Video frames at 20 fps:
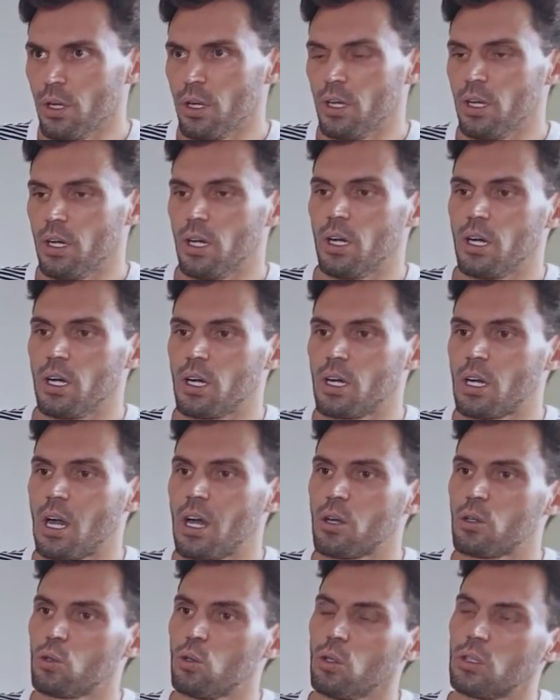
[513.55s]
а,
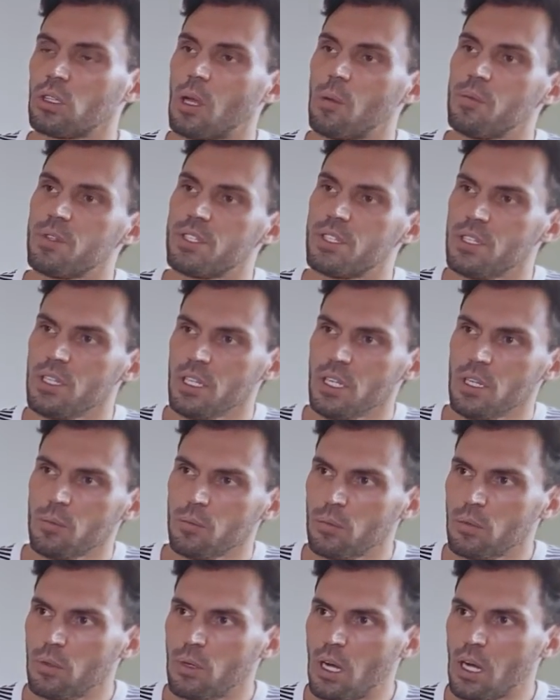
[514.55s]
а кто там с
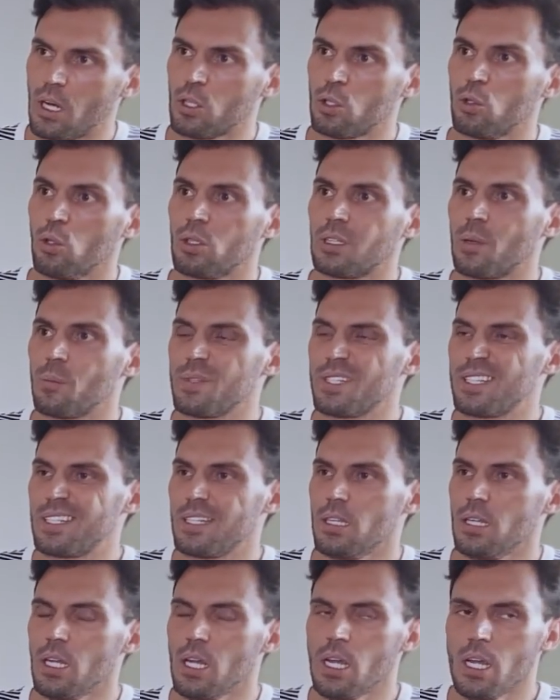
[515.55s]
ним, а кто там с
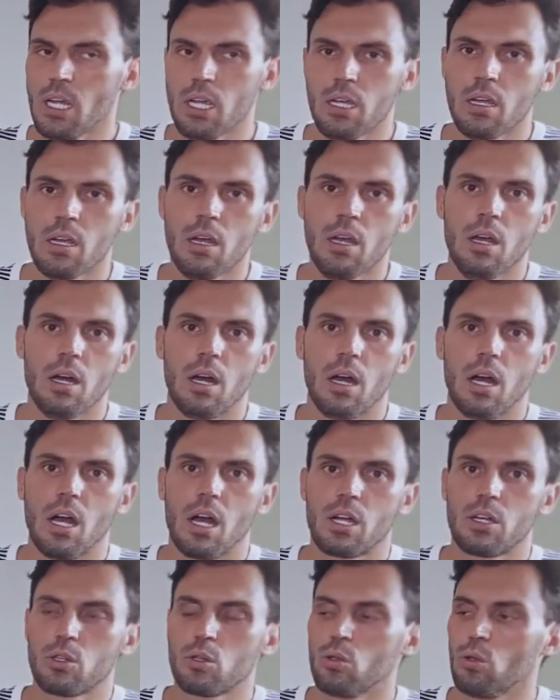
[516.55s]
ней,
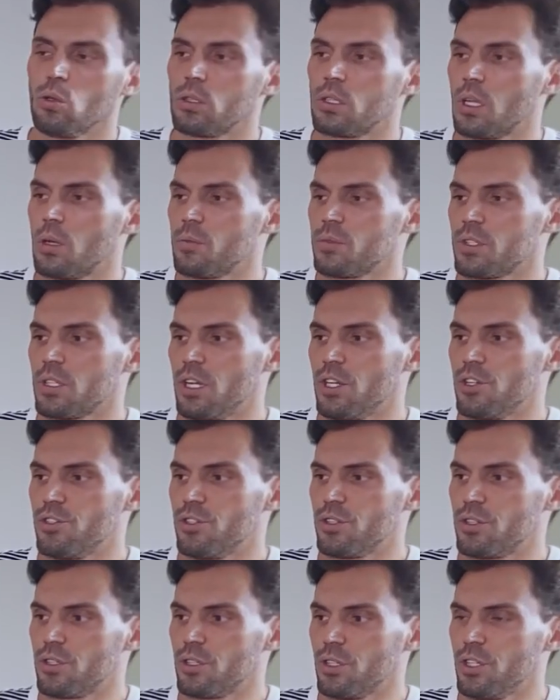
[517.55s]
а кто там,
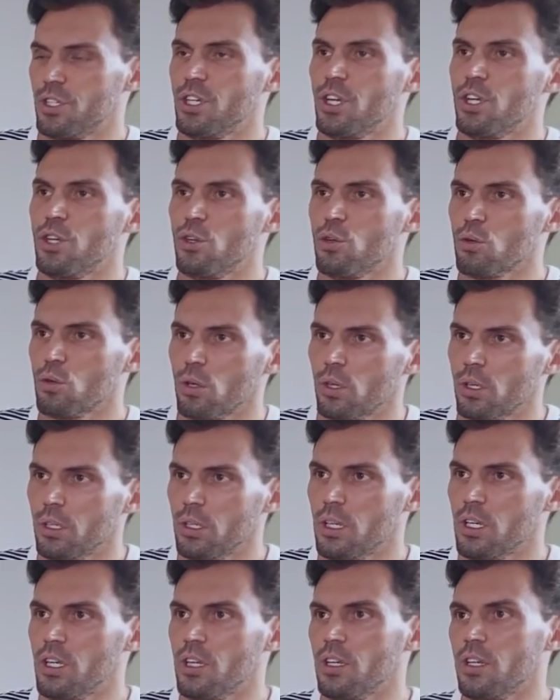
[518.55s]
значит, ее,
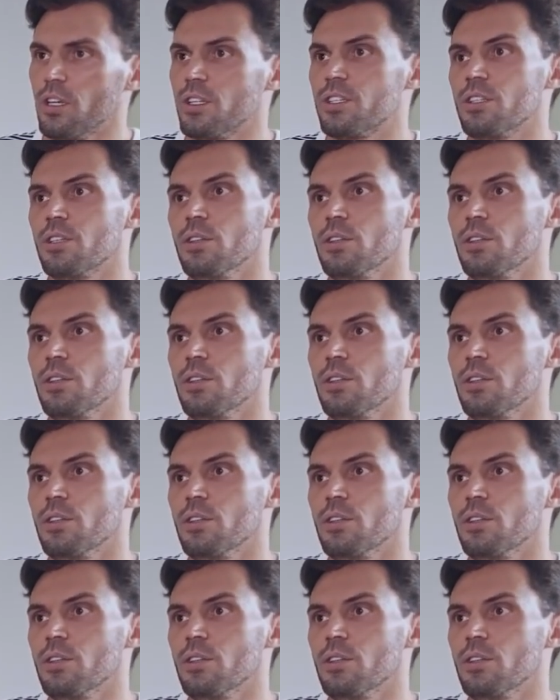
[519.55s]
и